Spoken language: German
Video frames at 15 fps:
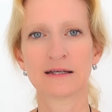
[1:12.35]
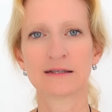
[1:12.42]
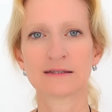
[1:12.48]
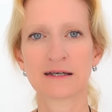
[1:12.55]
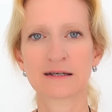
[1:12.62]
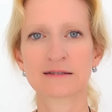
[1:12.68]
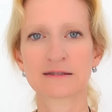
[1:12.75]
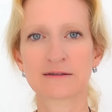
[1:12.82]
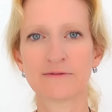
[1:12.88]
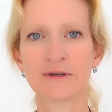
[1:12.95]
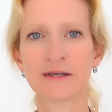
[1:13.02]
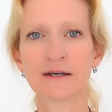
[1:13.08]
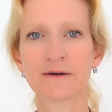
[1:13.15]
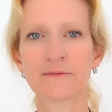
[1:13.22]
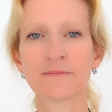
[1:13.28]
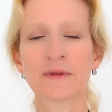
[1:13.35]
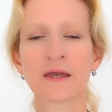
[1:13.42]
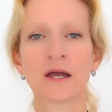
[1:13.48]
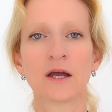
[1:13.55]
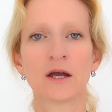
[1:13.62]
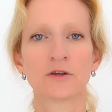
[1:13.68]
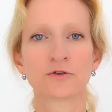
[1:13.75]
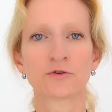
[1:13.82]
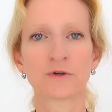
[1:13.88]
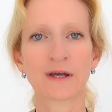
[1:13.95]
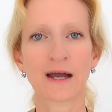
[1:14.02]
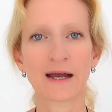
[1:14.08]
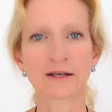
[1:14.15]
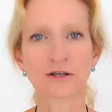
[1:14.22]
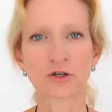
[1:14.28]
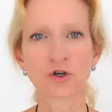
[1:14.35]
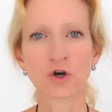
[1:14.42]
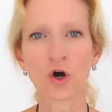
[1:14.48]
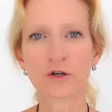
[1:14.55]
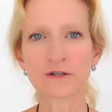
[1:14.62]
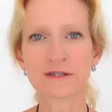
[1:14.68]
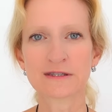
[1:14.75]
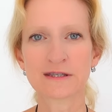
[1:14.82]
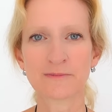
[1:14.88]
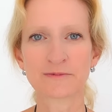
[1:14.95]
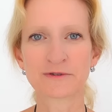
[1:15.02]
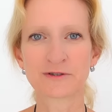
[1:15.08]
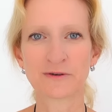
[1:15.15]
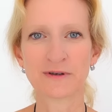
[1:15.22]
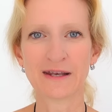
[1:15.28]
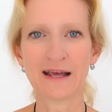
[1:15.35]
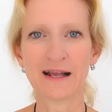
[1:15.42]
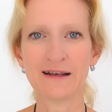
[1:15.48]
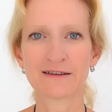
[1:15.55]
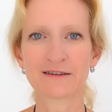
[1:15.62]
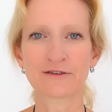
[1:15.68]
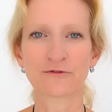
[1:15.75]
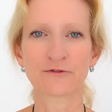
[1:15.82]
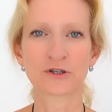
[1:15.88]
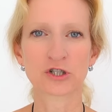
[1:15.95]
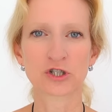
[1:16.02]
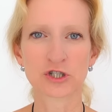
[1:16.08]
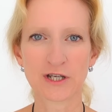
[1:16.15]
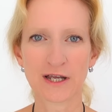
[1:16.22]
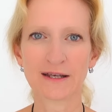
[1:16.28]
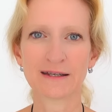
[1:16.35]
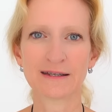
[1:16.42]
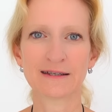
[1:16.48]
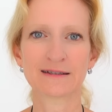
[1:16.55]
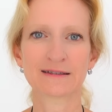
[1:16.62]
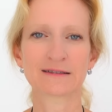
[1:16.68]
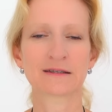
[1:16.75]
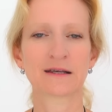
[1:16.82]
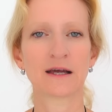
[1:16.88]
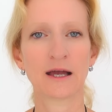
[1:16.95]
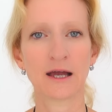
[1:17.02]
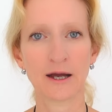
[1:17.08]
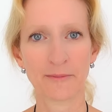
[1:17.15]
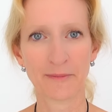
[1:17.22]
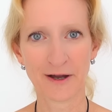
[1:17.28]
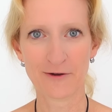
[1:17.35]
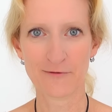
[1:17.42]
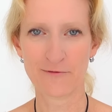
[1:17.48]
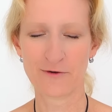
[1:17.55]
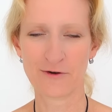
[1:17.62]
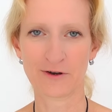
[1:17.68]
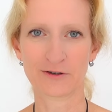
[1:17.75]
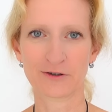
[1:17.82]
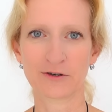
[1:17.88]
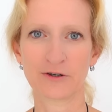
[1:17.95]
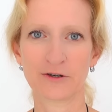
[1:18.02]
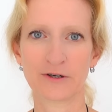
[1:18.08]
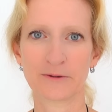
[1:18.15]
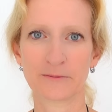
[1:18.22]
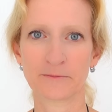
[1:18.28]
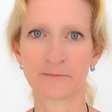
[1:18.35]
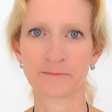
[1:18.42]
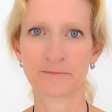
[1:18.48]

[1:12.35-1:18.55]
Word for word: das wir durch ein konzeptionelles Verständnis herbeiführen können.